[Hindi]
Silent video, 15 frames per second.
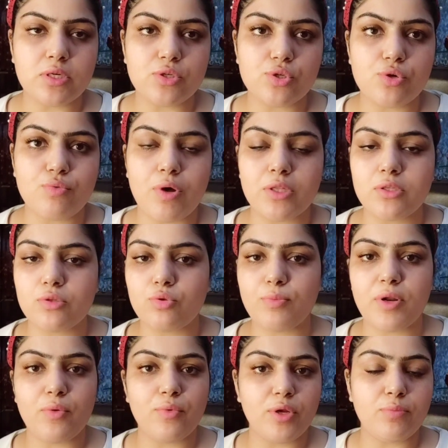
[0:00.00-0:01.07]
सेक्शन हुआ था तो
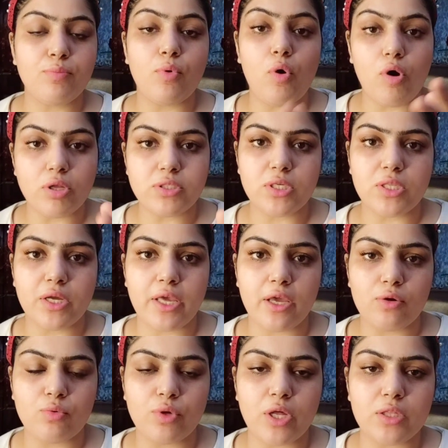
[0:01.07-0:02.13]
मेरा वेट बहुत ज़्यादा
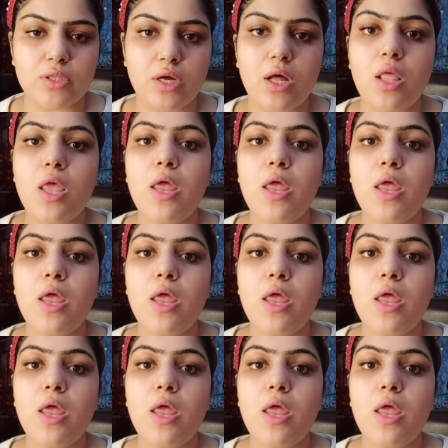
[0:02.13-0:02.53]
गेन हो गया था